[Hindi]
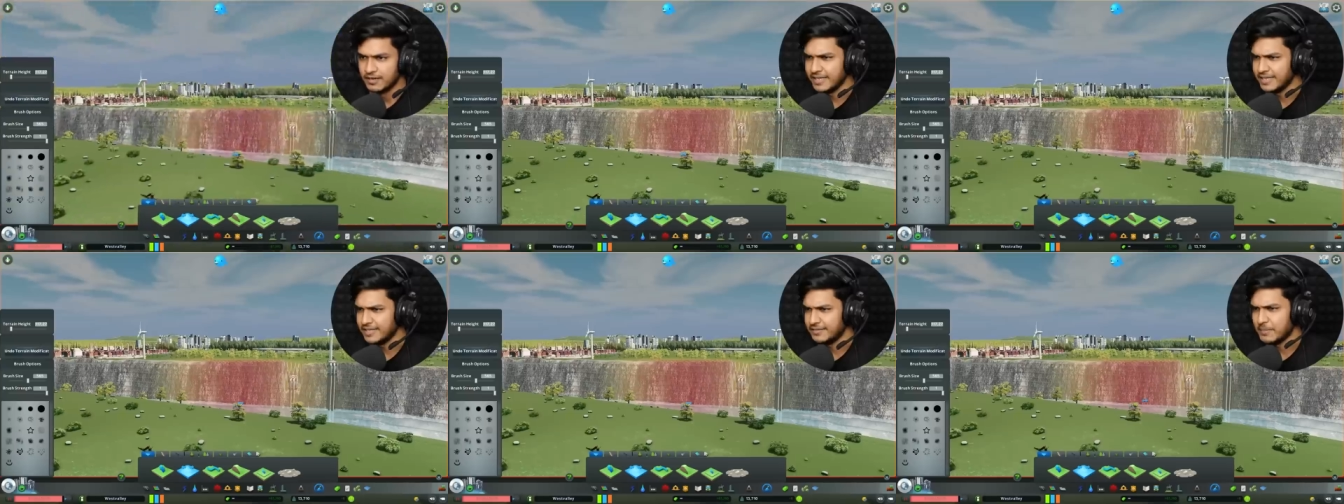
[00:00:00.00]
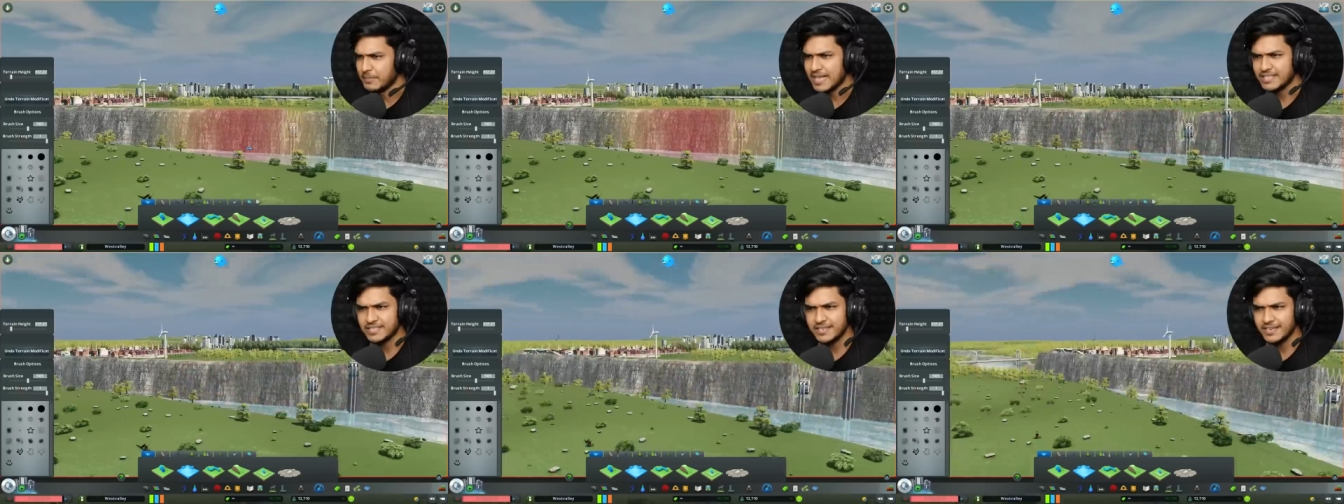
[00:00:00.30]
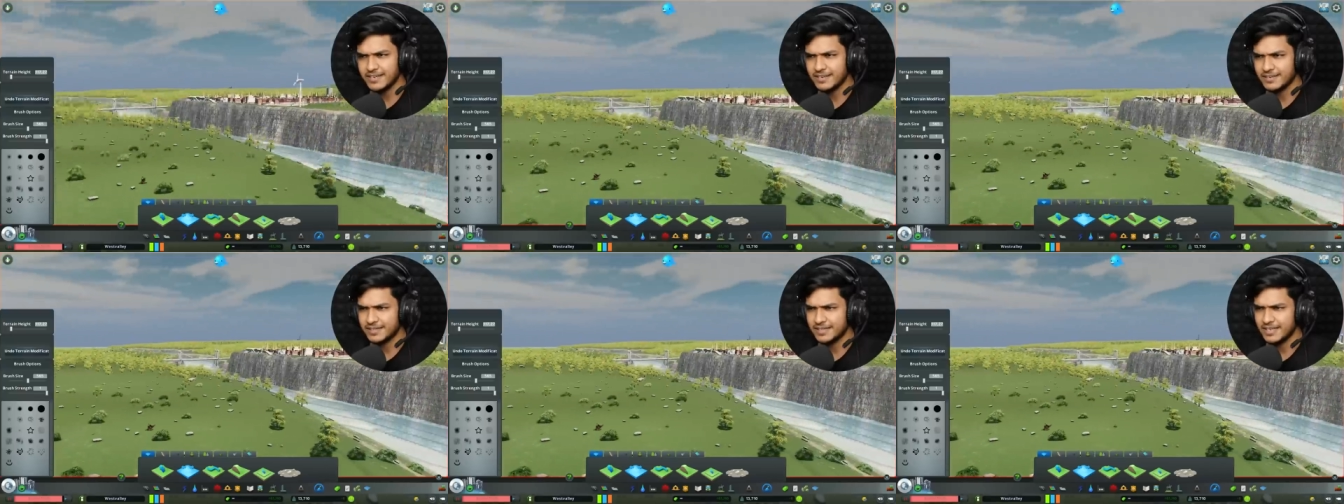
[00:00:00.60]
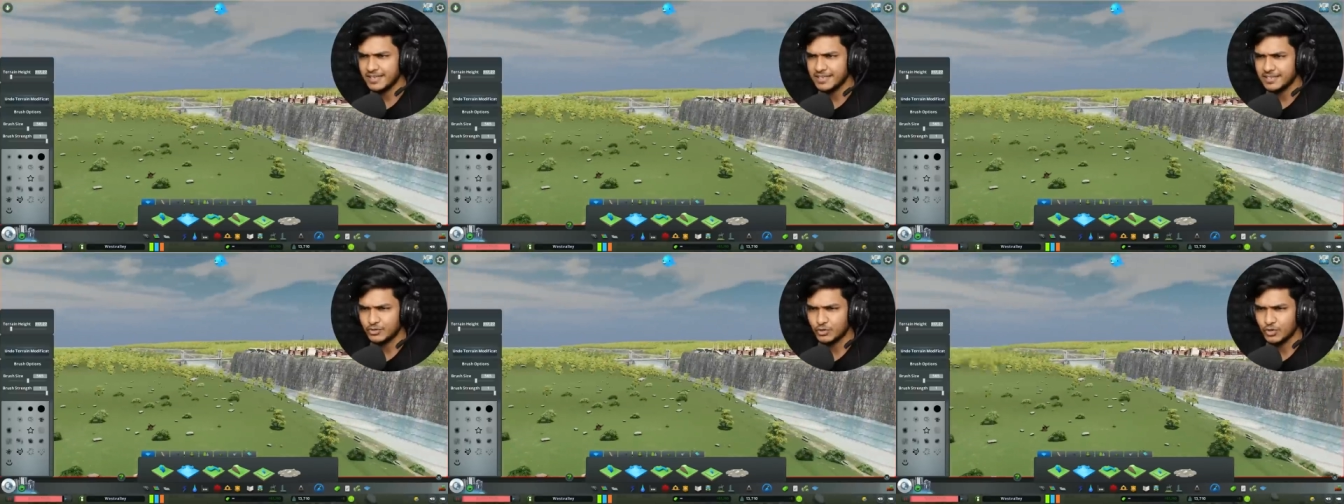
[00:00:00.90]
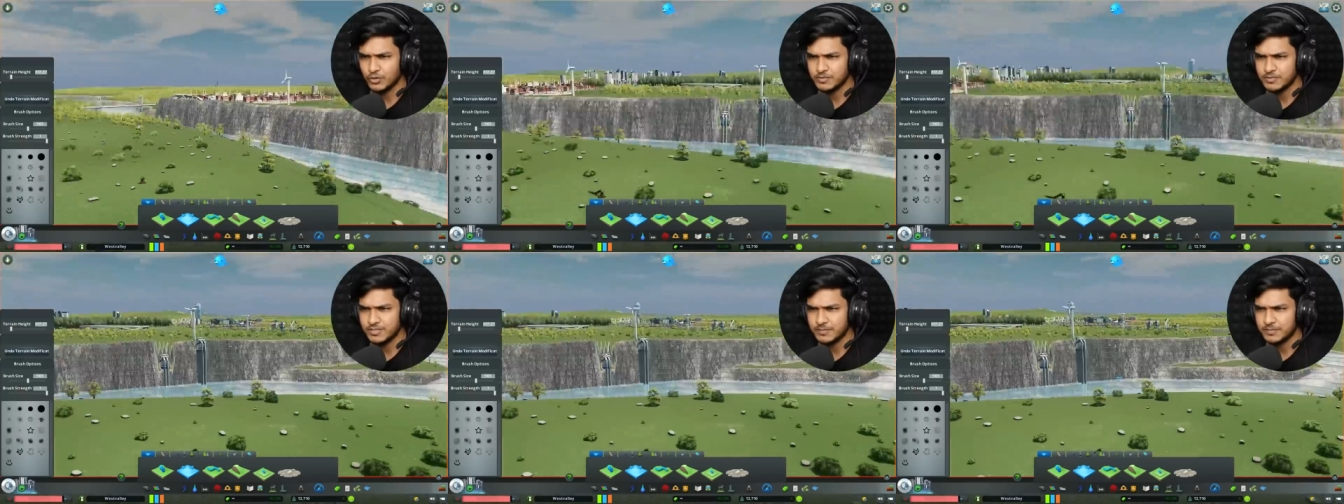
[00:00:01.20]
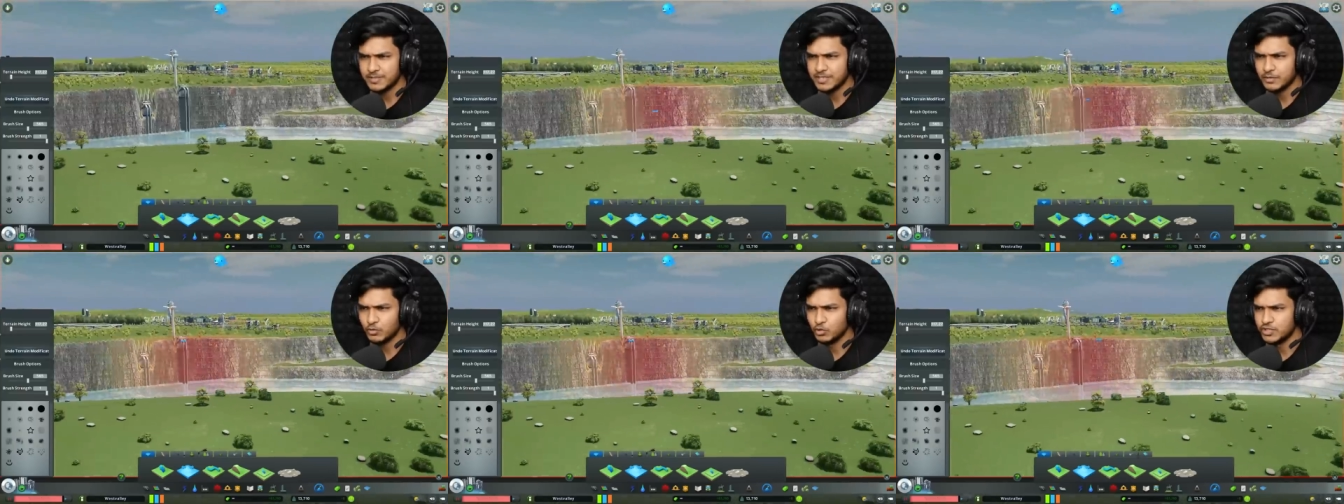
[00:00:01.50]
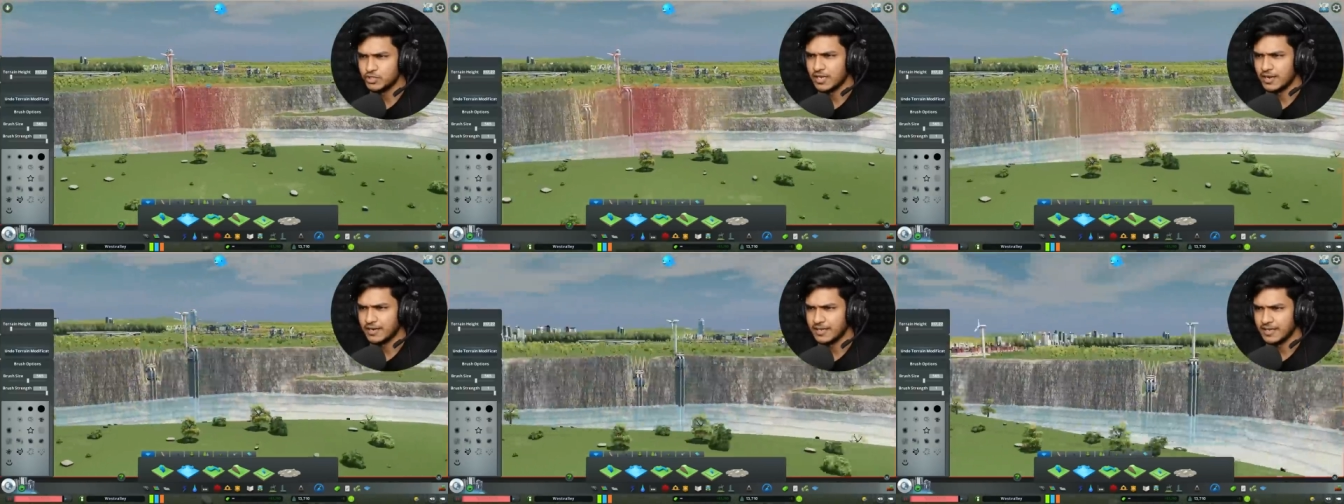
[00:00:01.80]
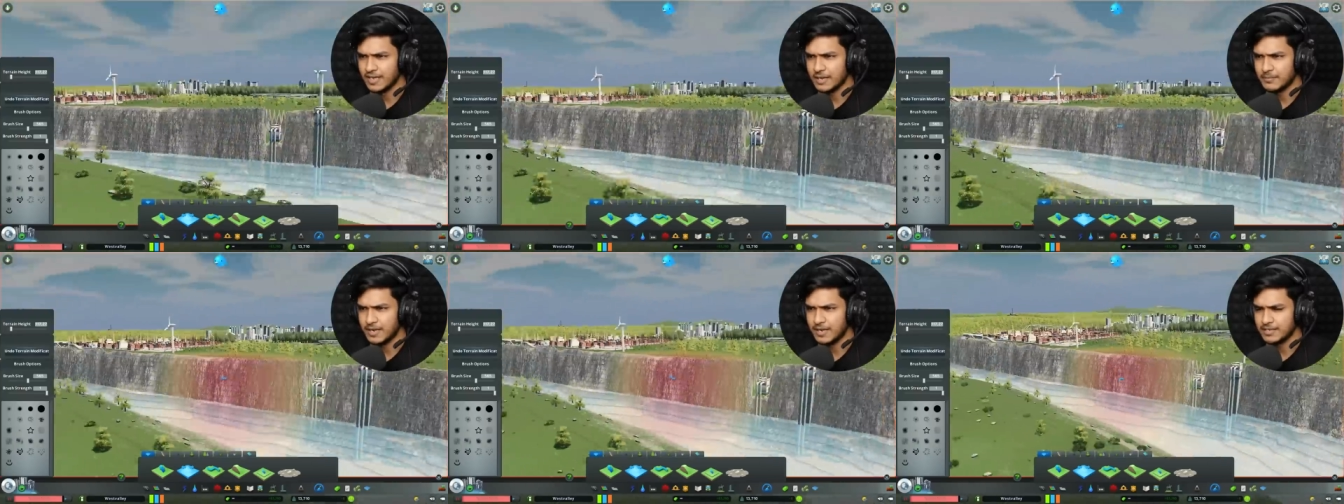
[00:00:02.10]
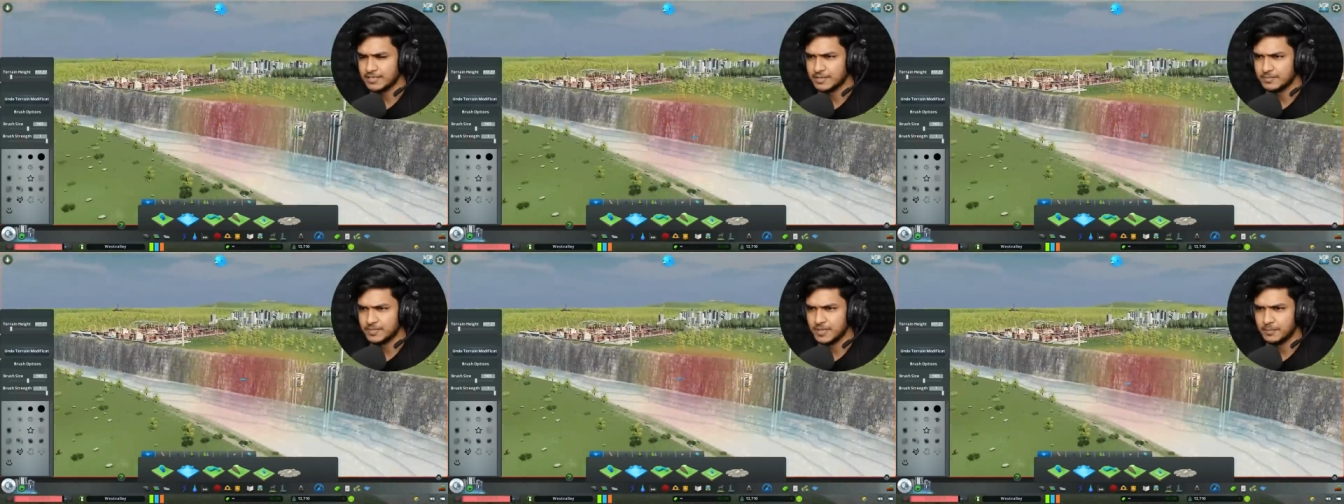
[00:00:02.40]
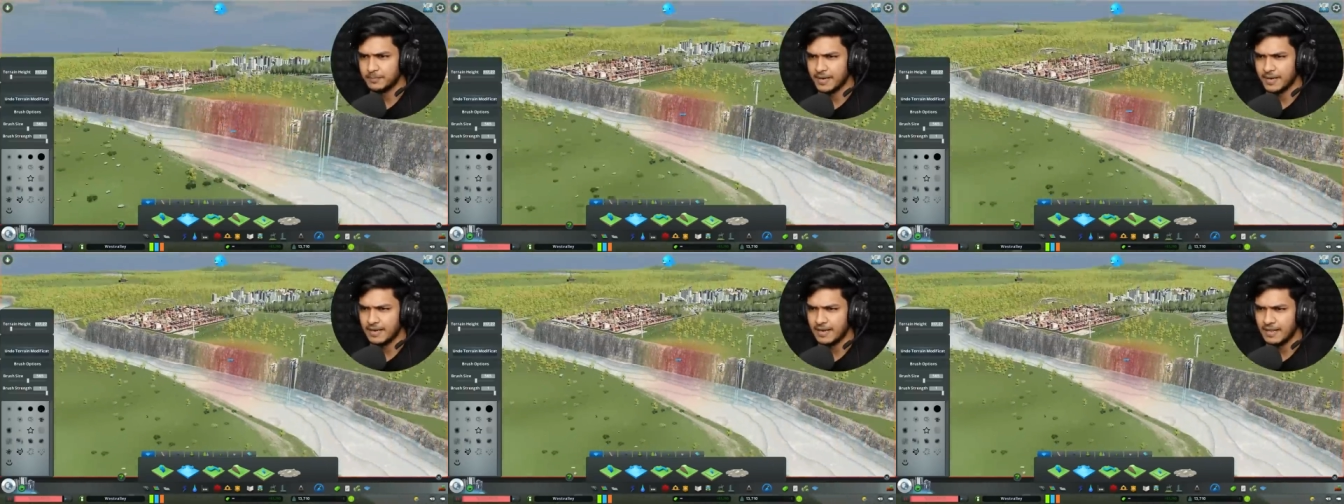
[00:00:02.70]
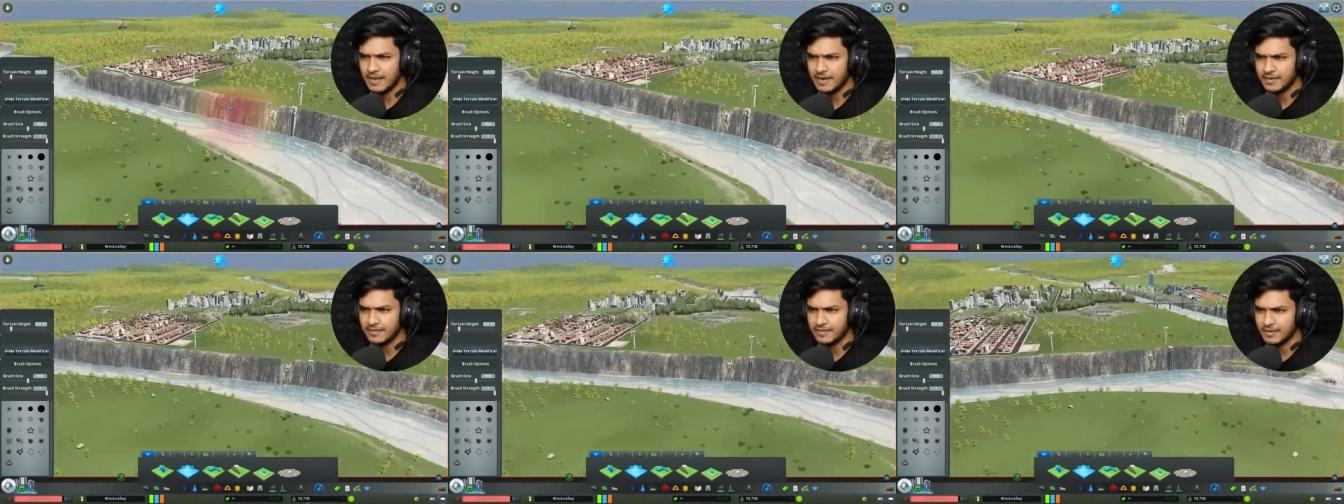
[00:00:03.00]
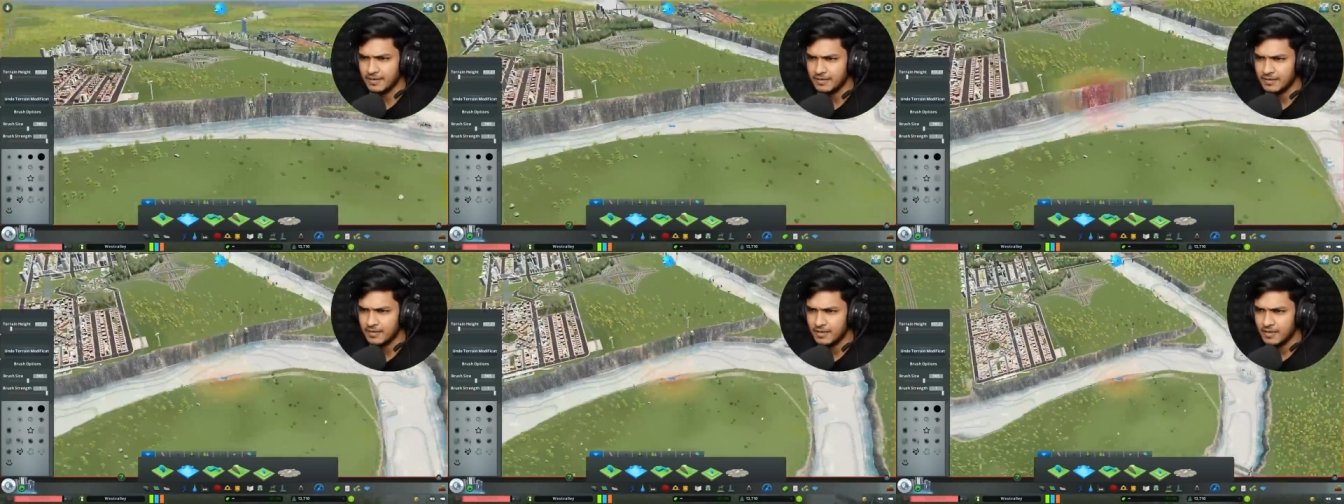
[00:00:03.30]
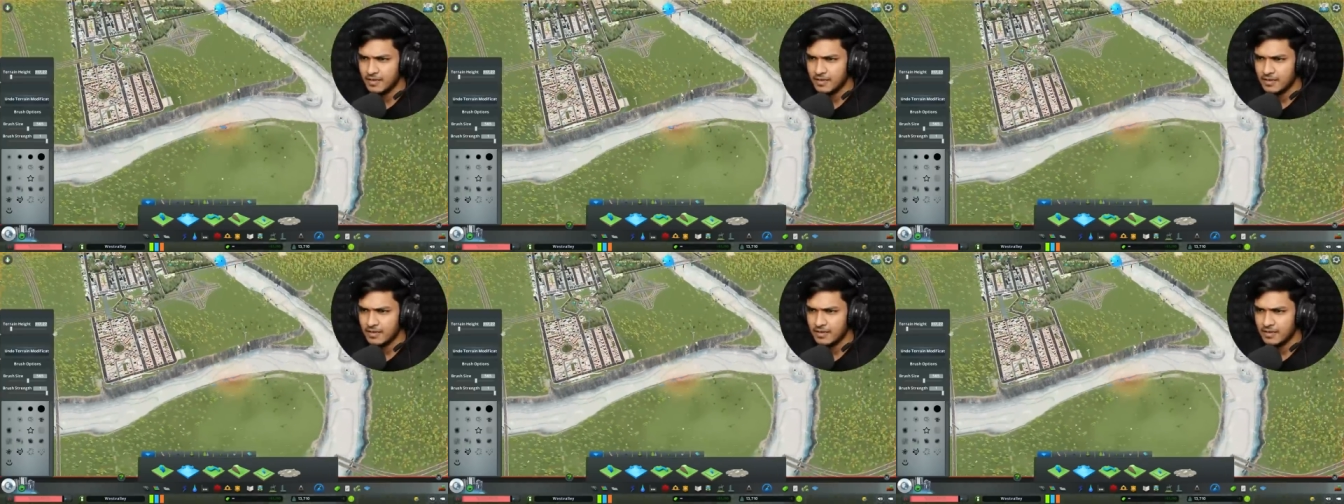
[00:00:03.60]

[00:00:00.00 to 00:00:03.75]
नहीं मैच नहीं करते इसको हम सबसे ऊंचा रखेंगे हमारा सबसे पहला लैंड था